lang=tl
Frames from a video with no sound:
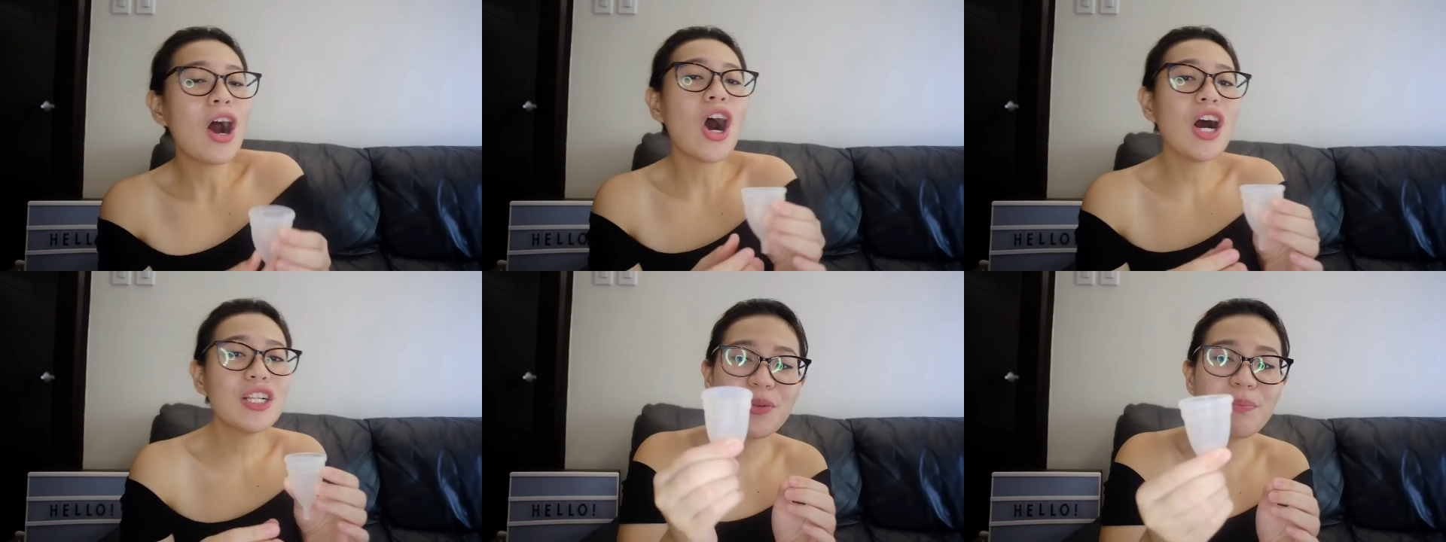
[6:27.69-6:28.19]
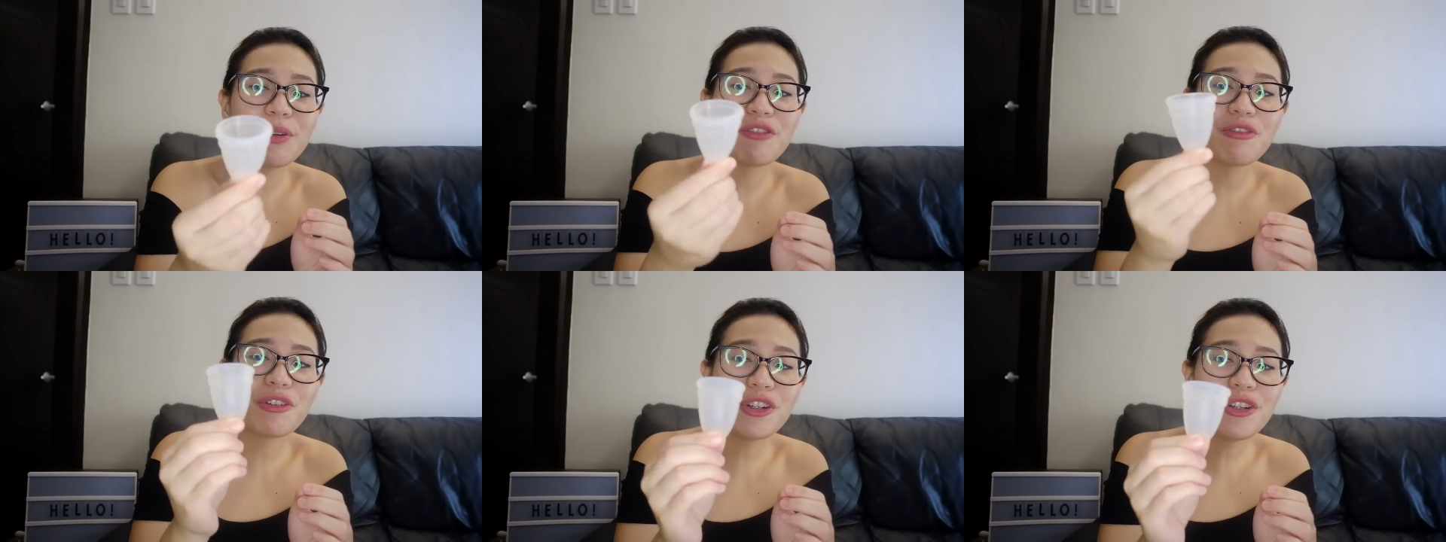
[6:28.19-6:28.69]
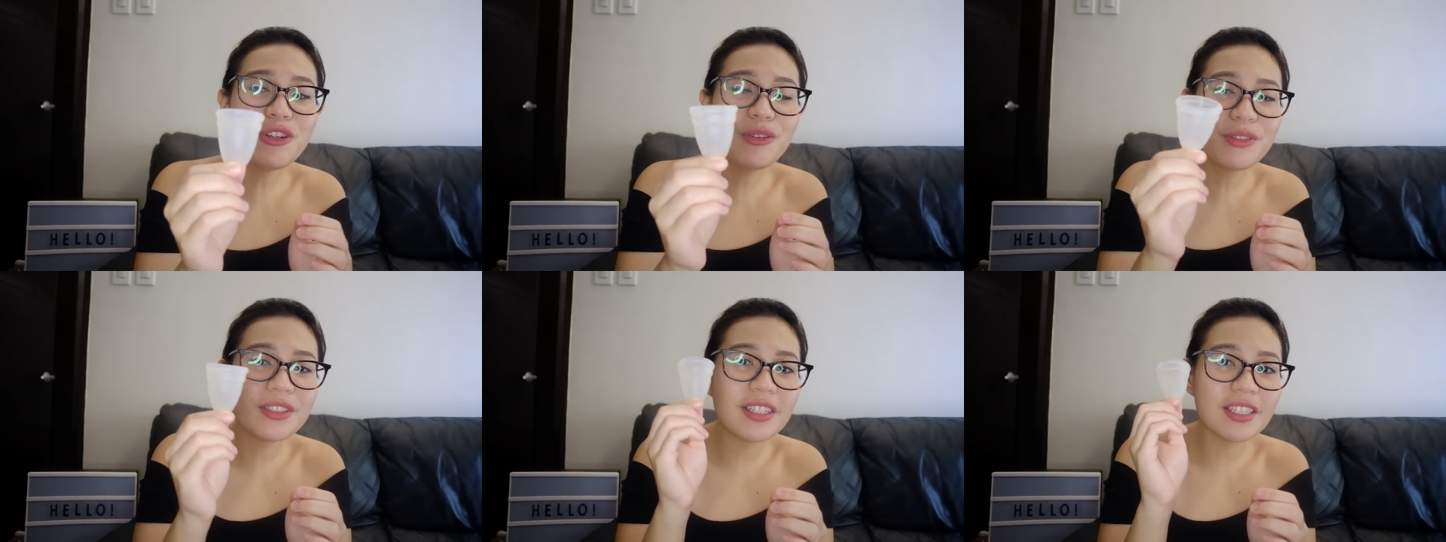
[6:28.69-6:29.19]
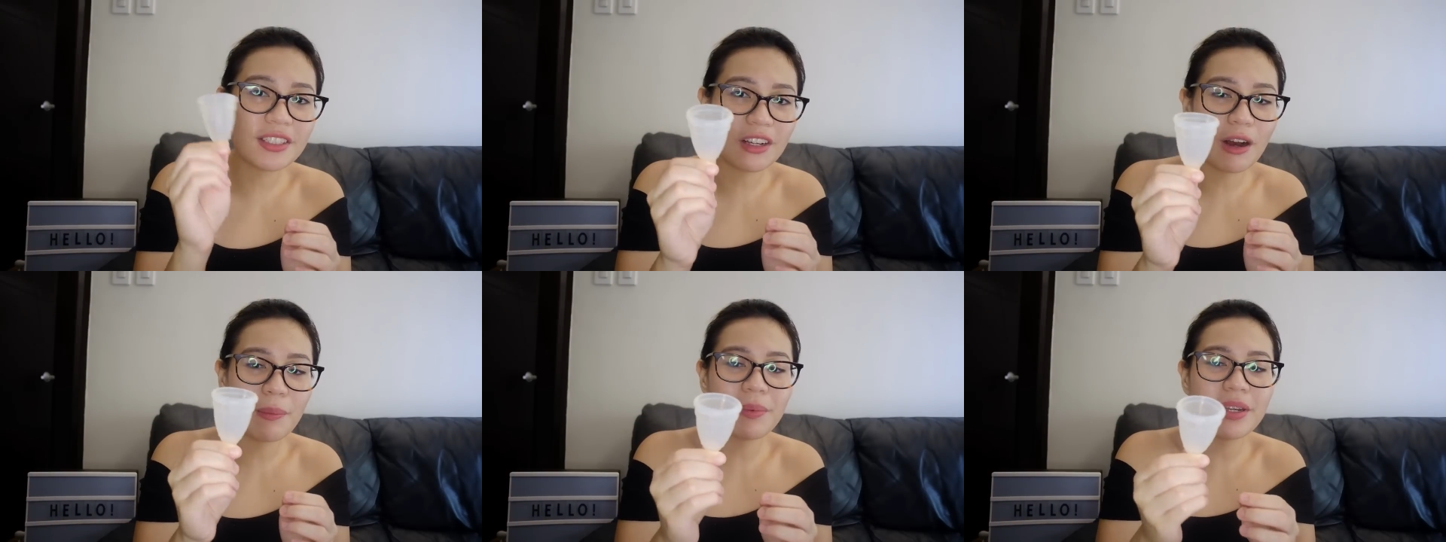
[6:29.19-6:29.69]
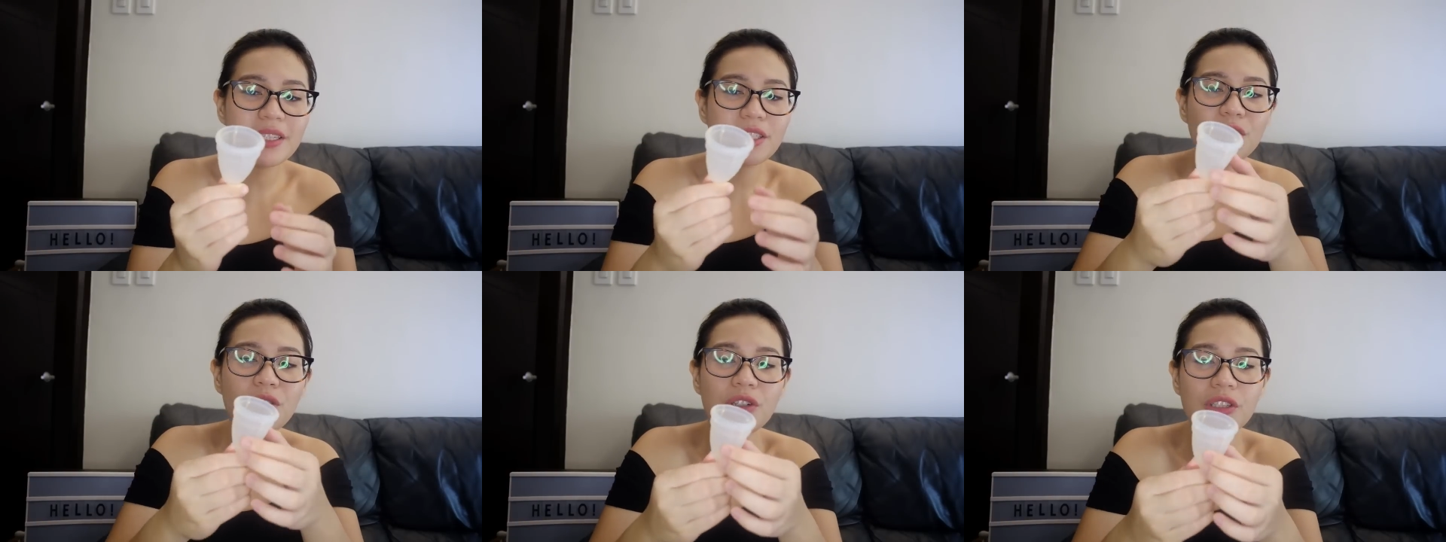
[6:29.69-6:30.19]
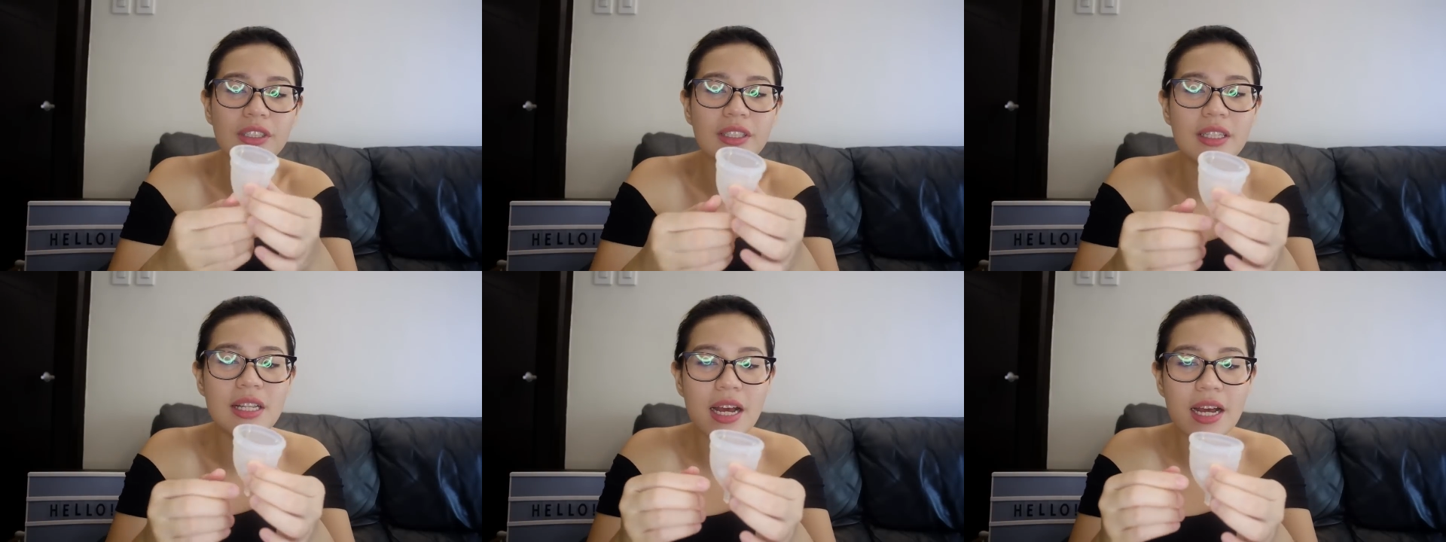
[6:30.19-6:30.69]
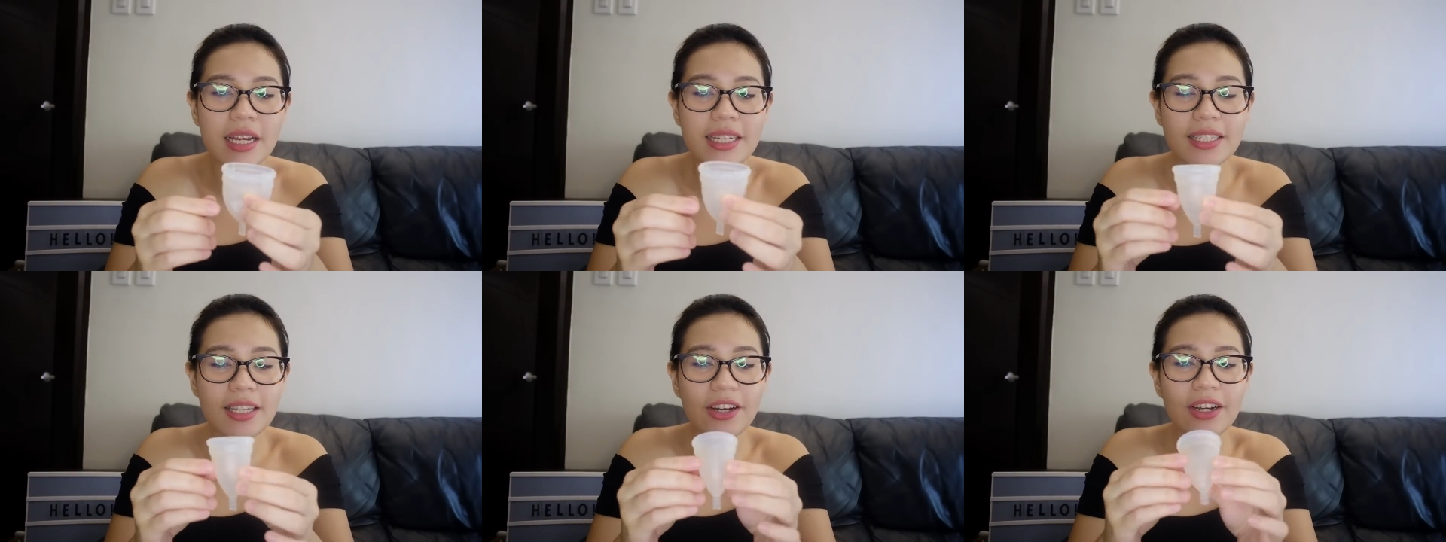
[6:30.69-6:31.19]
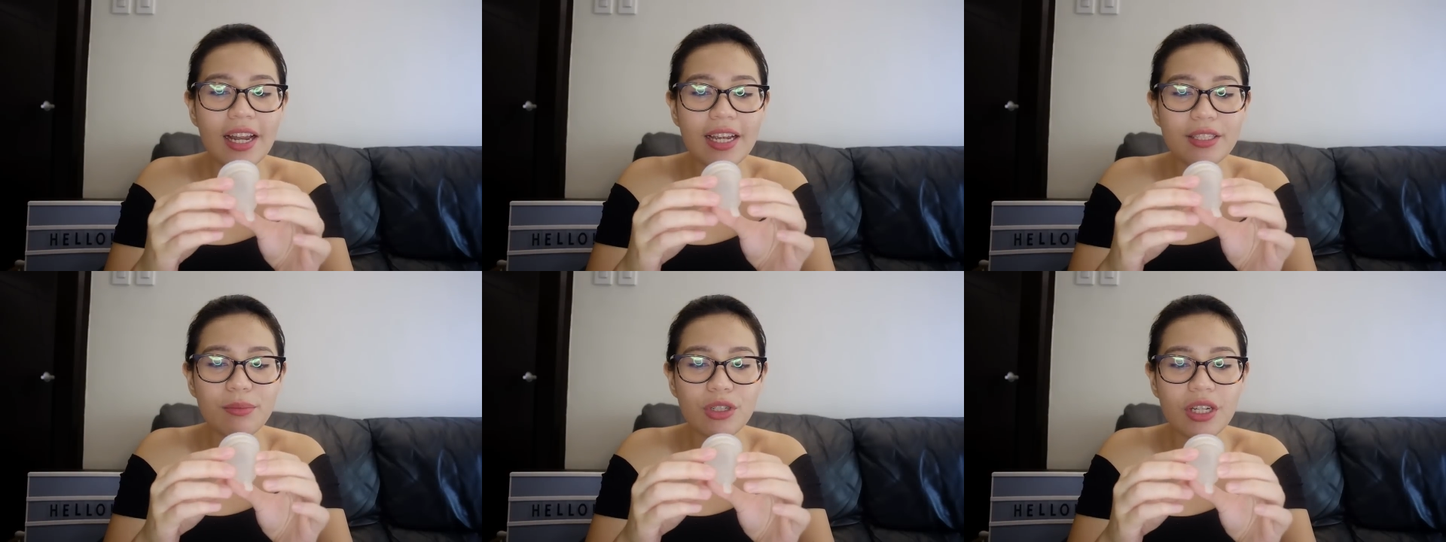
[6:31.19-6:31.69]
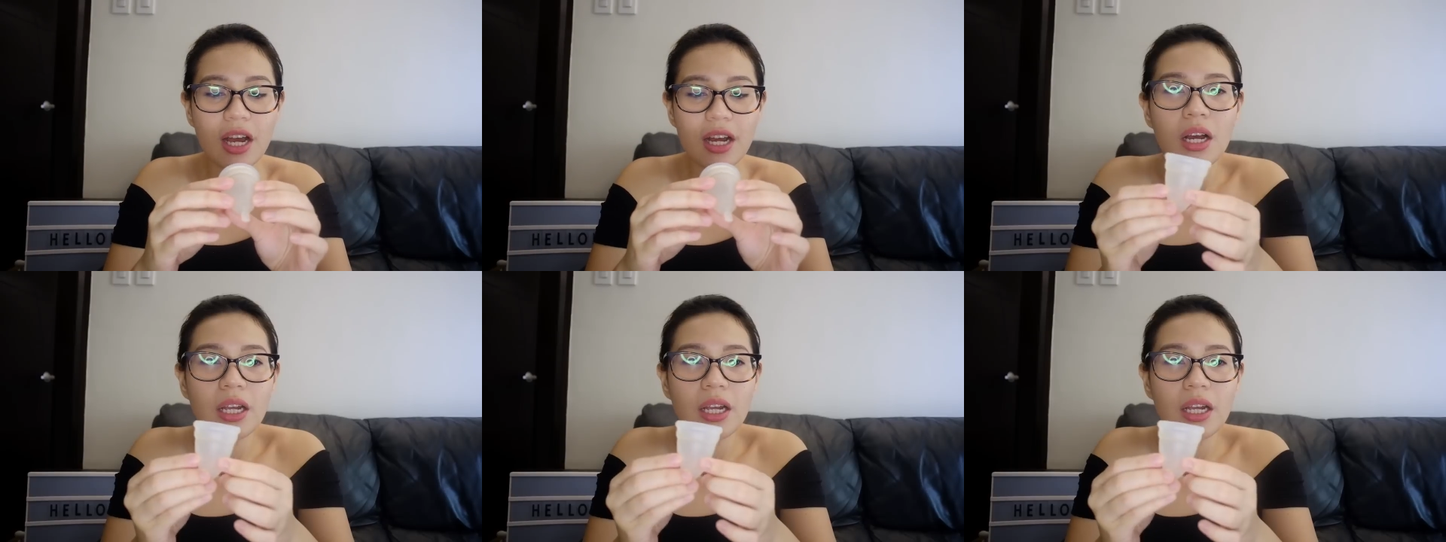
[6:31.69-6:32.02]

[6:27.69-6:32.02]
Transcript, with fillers: Also, before you use this cup, it's good na sterilize mo siya.